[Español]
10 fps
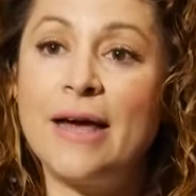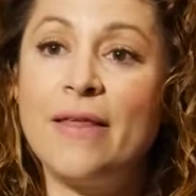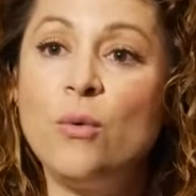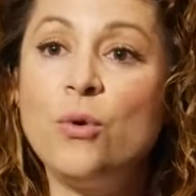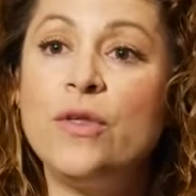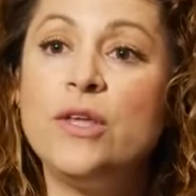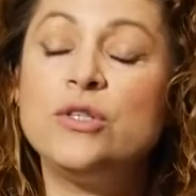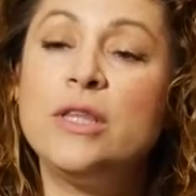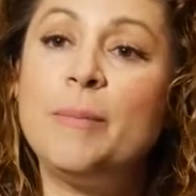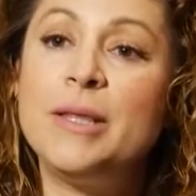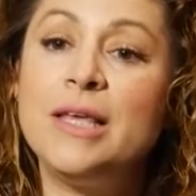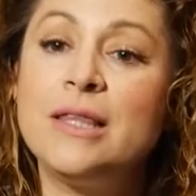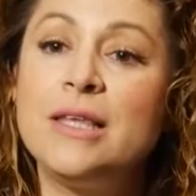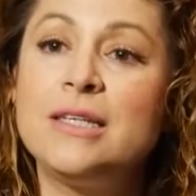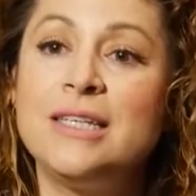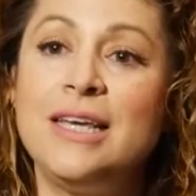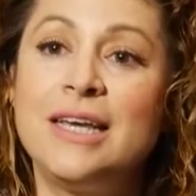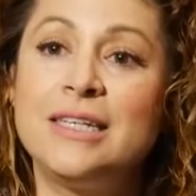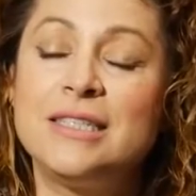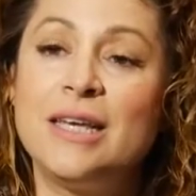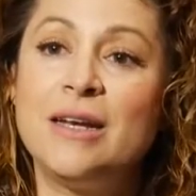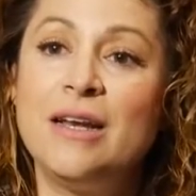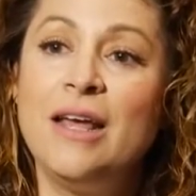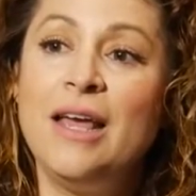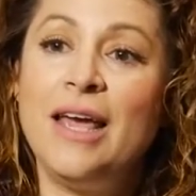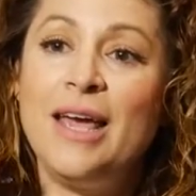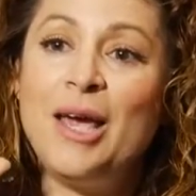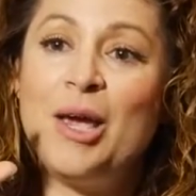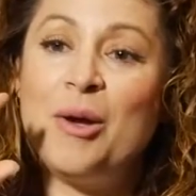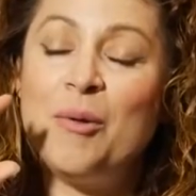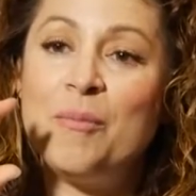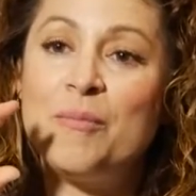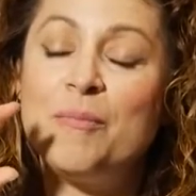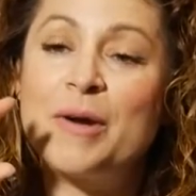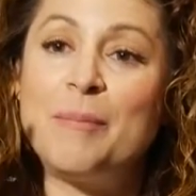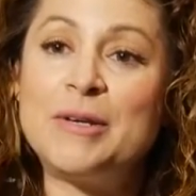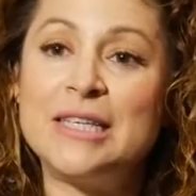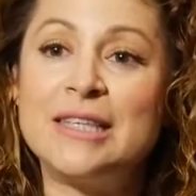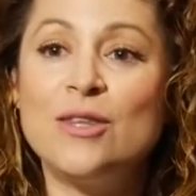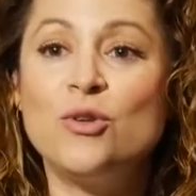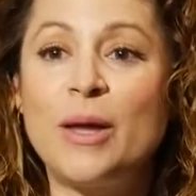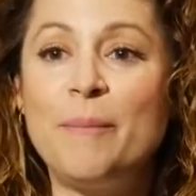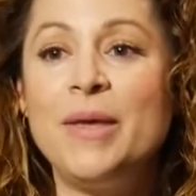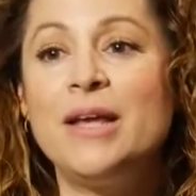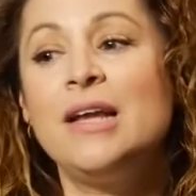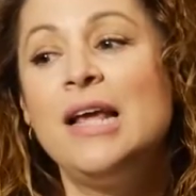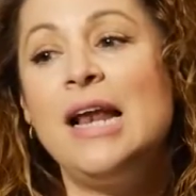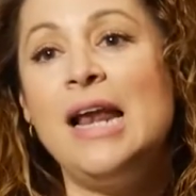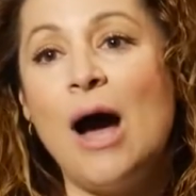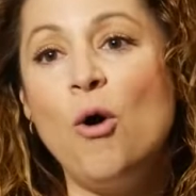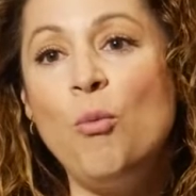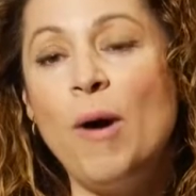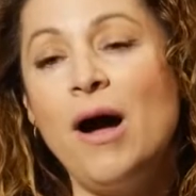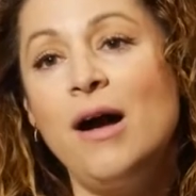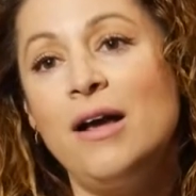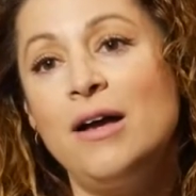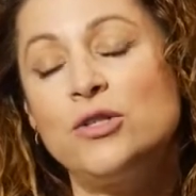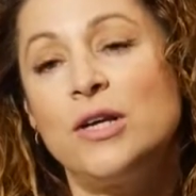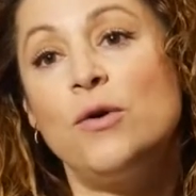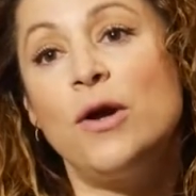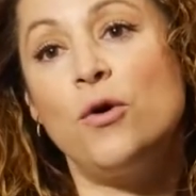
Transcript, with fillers: cada uno de ellos independientes y que estén eh, representando también la uva, o sea,